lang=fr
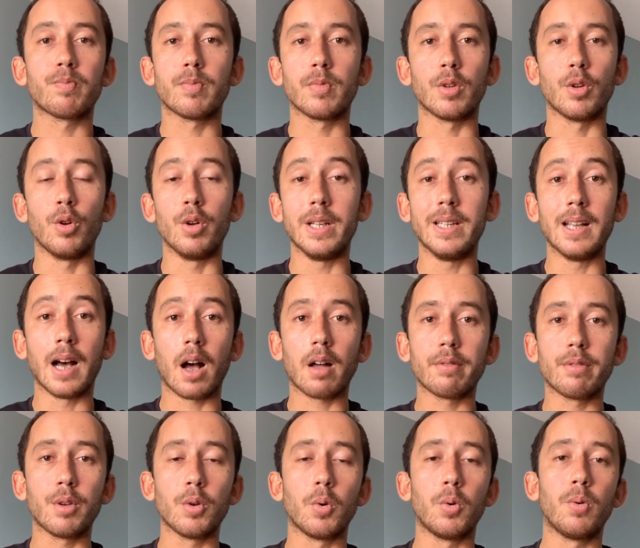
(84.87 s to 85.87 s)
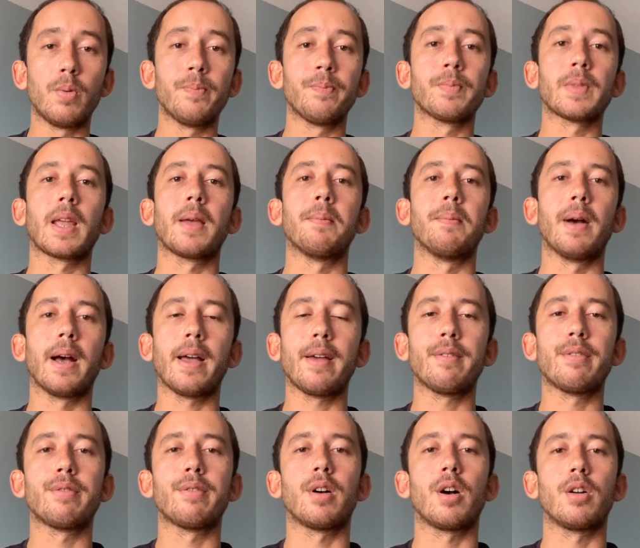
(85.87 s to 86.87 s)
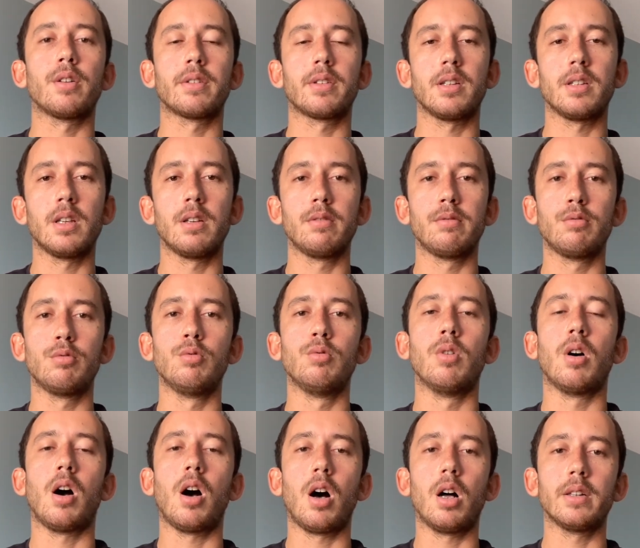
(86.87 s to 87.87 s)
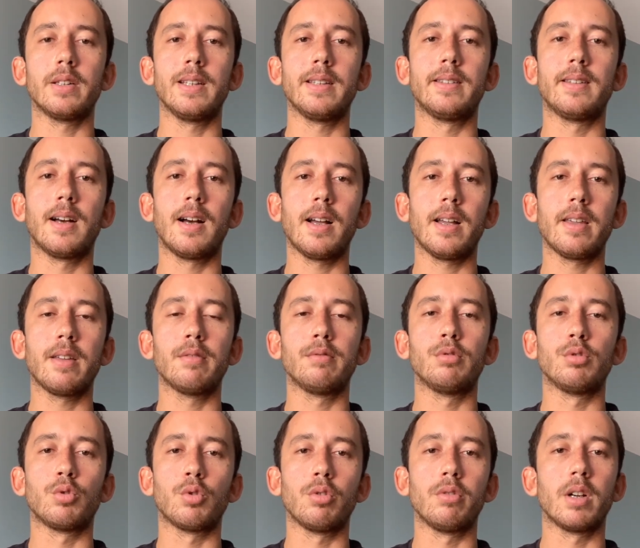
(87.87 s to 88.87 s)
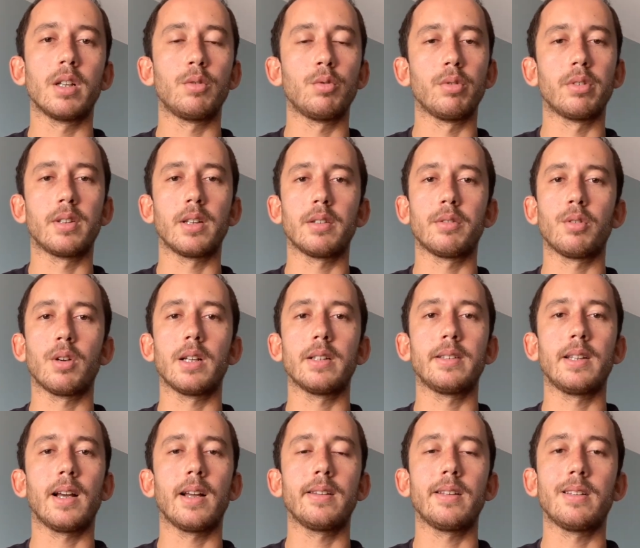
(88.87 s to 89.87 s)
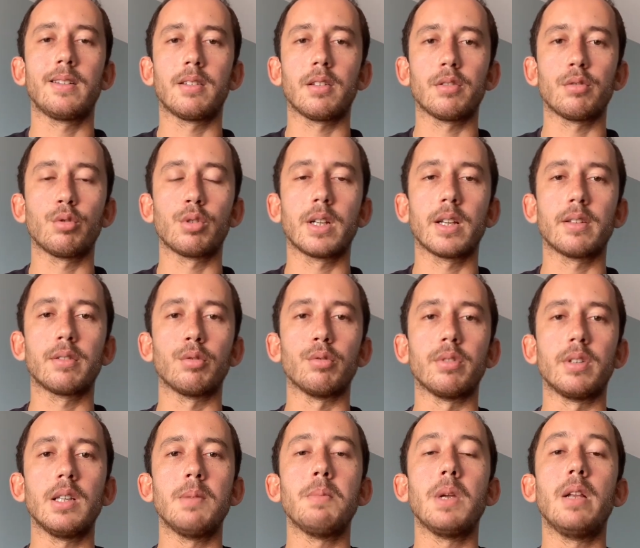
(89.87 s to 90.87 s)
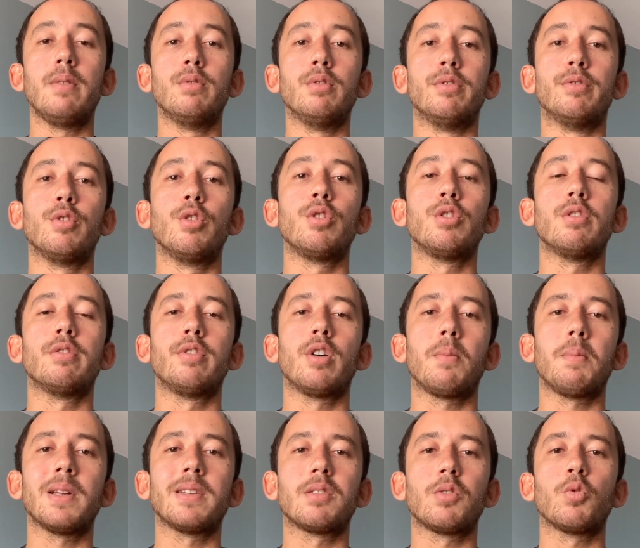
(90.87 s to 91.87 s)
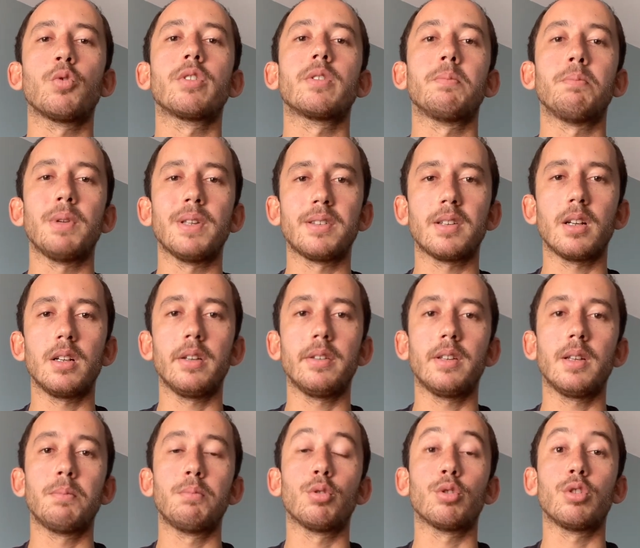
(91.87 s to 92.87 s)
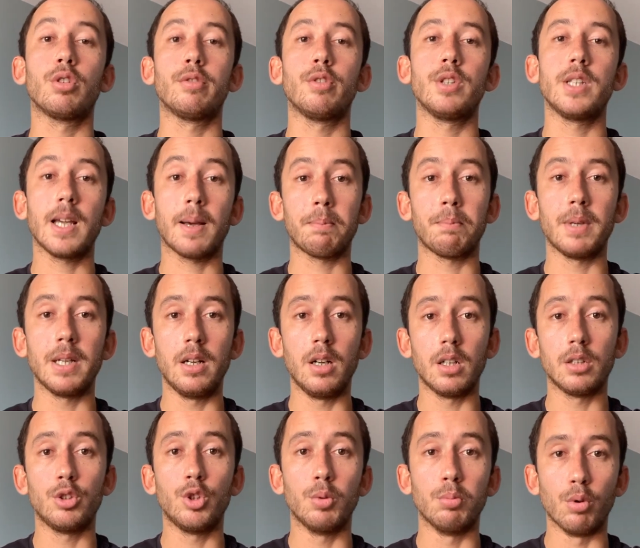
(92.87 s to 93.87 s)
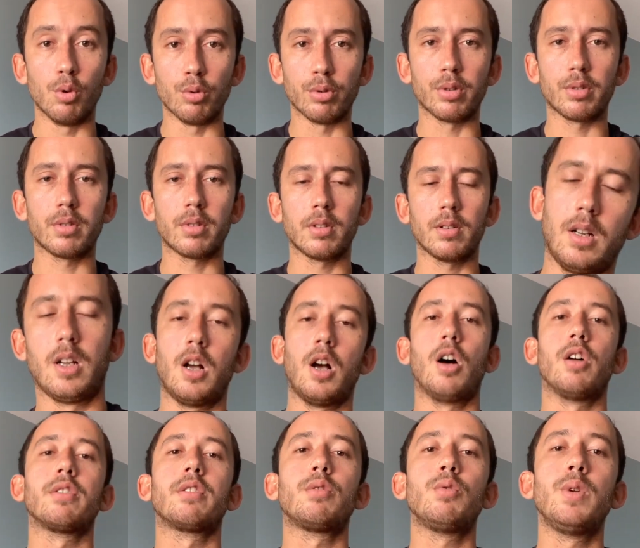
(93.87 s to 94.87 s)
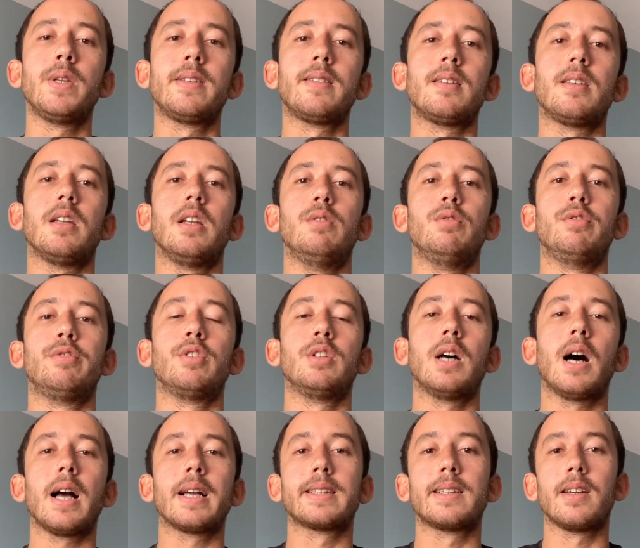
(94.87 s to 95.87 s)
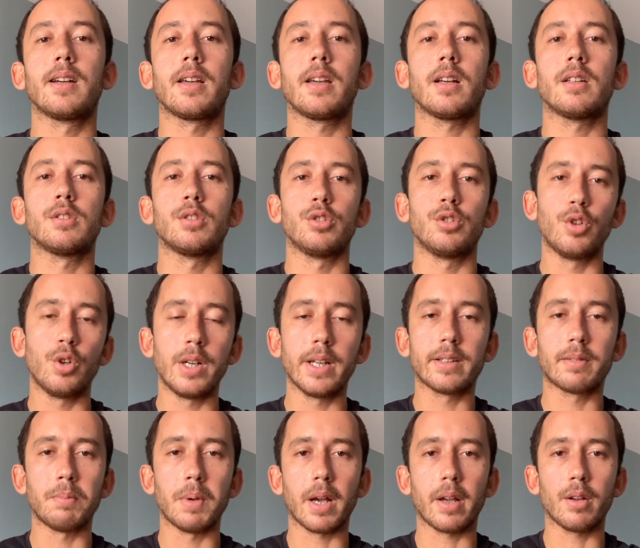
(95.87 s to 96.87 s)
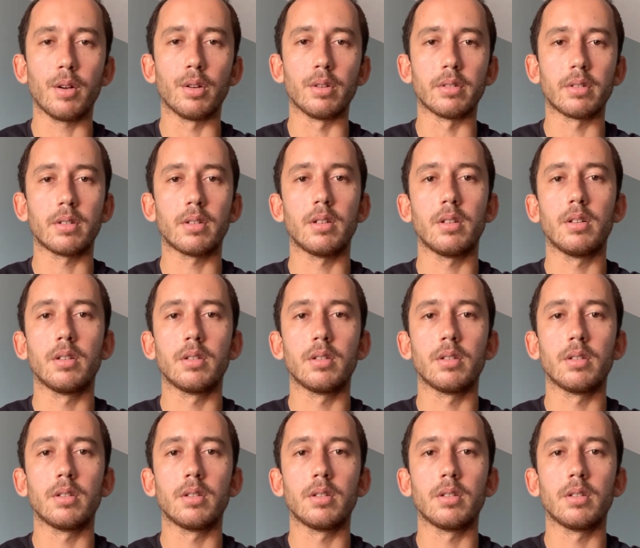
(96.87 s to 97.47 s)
de l'hydravion. Bref, renseignez-vous en détail. Vous trouverez tout ça sur Internet sans aucun souci, mais il vous faut une formation spécialisée pour devenir pilote de brousse. Ensuite, il vous faudra acquérir de l'expérience.